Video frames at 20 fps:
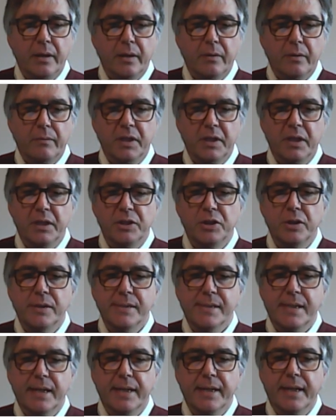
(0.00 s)
Quindi
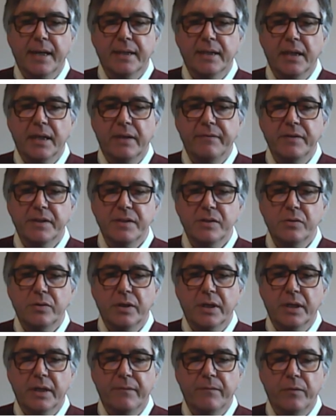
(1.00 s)
scaricate la
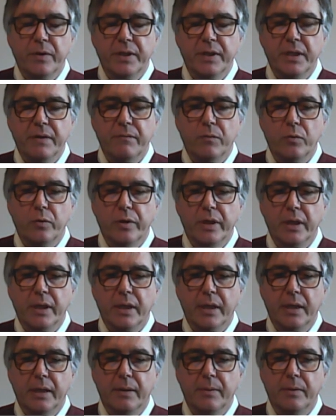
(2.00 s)
versione che volete voi
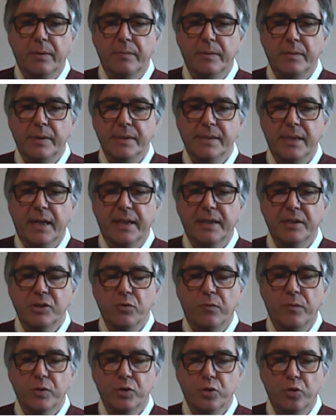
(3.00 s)
e installate
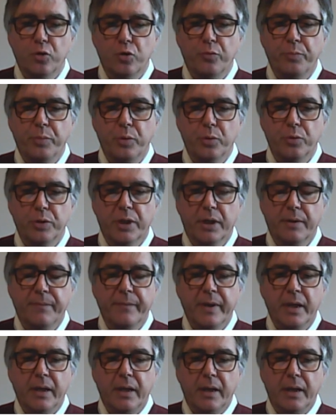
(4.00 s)
sul vostro computer.
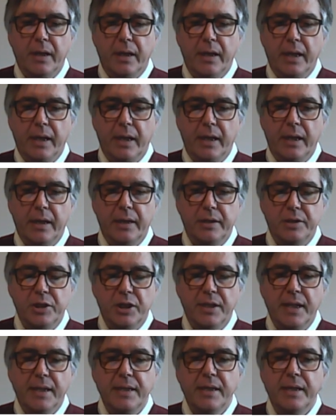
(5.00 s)
Eh,
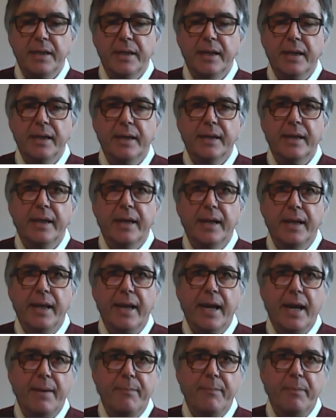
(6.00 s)
c'è da dire che
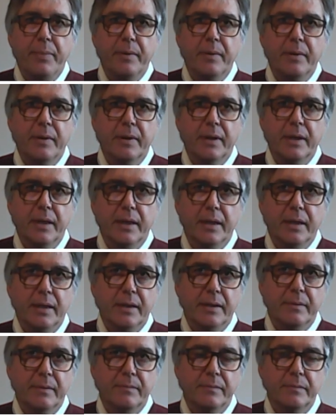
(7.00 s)
le app
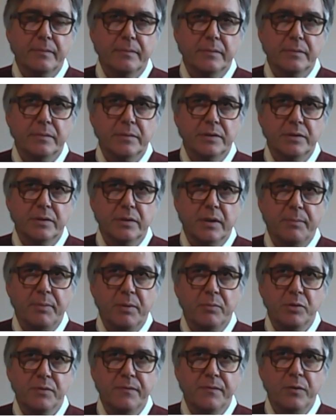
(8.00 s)
che
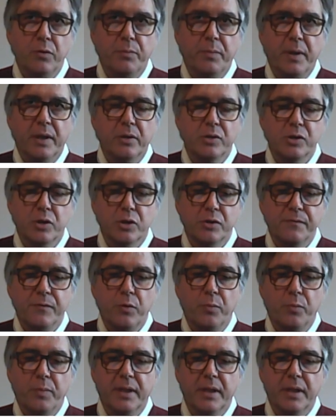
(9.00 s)
abbiamo sviluppato sono
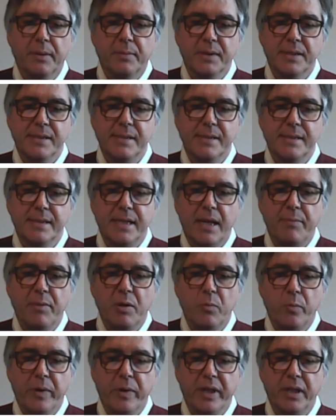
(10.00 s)
sviluppate per
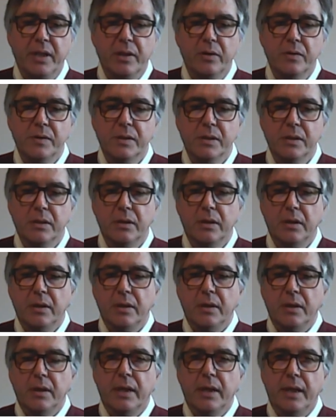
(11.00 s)
sistemi Windows
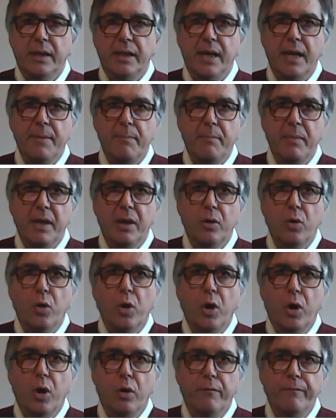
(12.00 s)
ed è meno
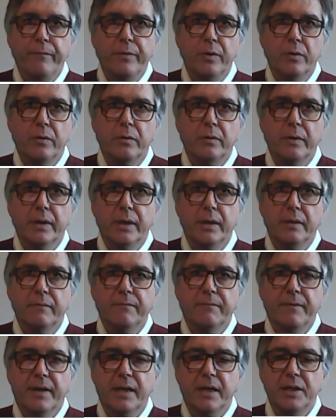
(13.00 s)
ovvio eh,
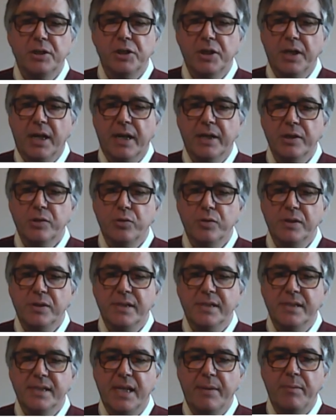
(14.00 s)
farle girare sui
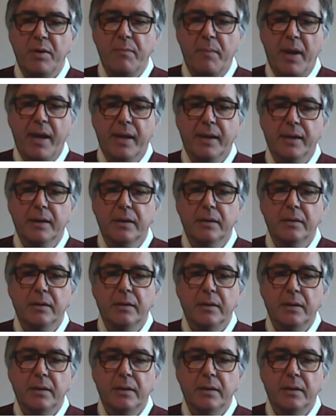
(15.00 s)
sistemi Mac.